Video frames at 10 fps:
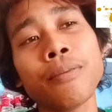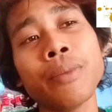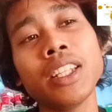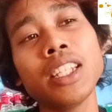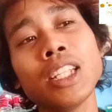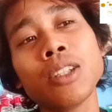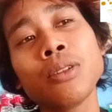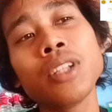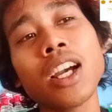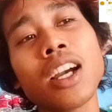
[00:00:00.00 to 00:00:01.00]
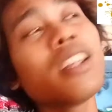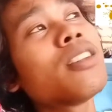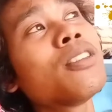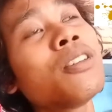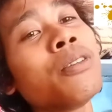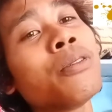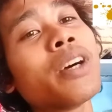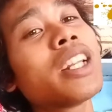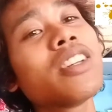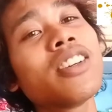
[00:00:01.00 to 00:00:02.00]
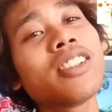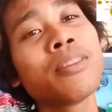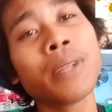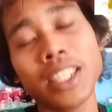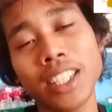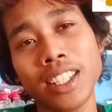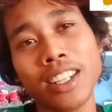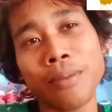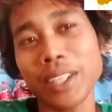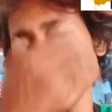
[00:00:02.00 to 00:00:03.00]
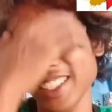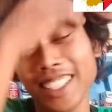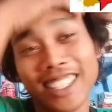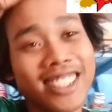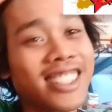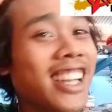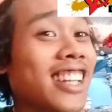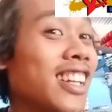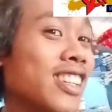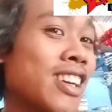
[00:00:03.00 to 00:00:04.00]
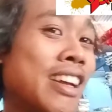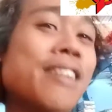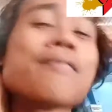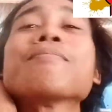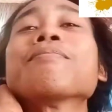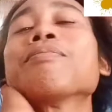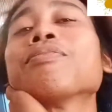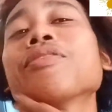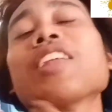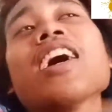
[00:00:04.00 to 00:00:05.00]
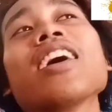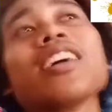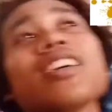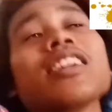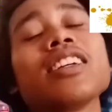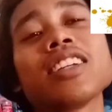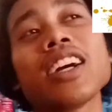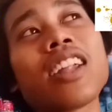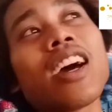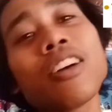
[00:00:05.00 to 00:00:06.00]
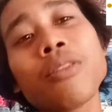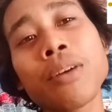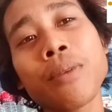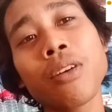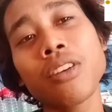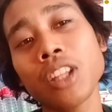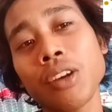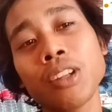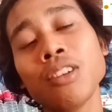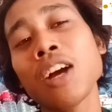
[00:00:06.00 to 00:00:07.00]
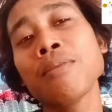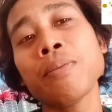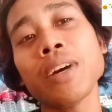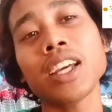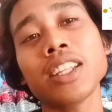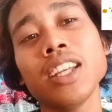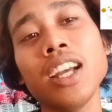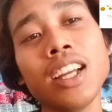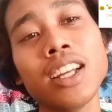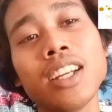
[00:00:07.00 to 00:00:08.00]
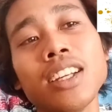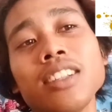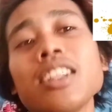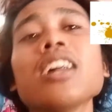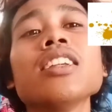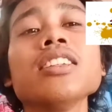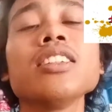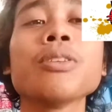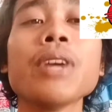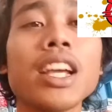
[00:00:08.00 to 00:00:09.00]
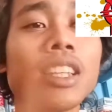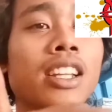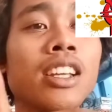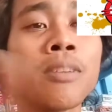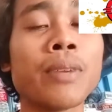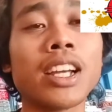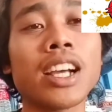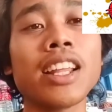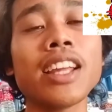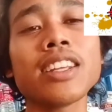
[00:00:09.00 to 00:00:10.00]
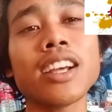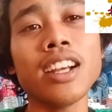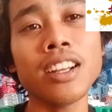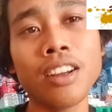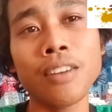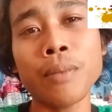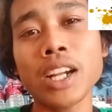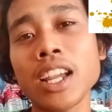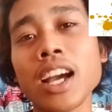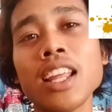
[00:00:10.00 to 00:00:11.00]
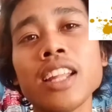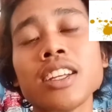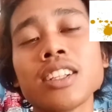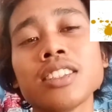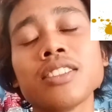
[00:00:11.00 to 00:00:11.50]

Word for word: Betty itu ya itu Vario itu Betty namanya singkatannya Nah sekarang gue mau otw dulu ngambil paketnya Dan gue ingetin lagi pada kalian ya Bagi kalian yang